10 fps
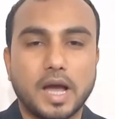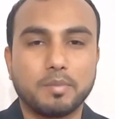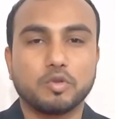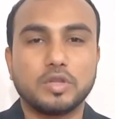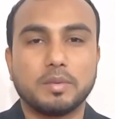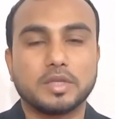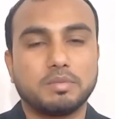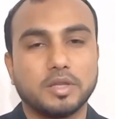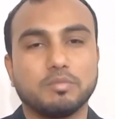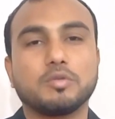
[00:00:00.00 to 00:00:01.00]
আপনি যদি আমাদের
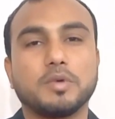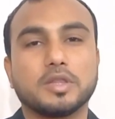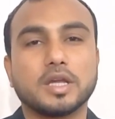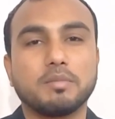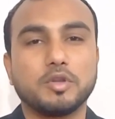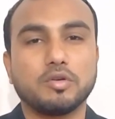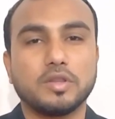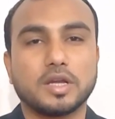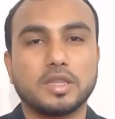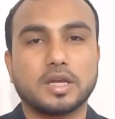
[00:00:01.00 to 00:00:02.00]
ফেসবুক পেজ থেকে ভিডিওটি
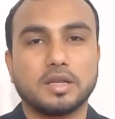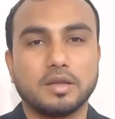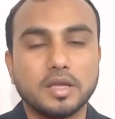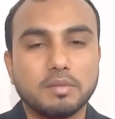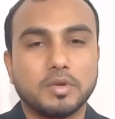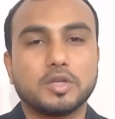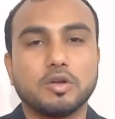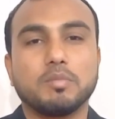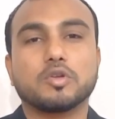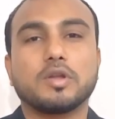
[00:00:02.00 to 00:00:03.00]
দেখে থাকেন
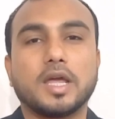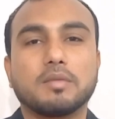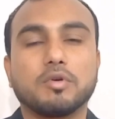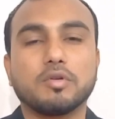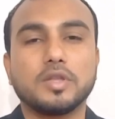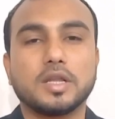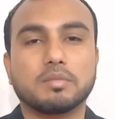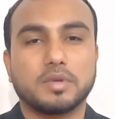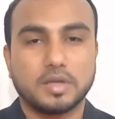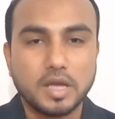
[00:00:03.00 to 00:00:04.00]
পেজটি অবশ্যই লাইক ফলো দিয়ে
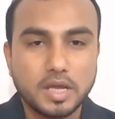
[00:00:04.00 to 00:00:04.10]
রাখবেন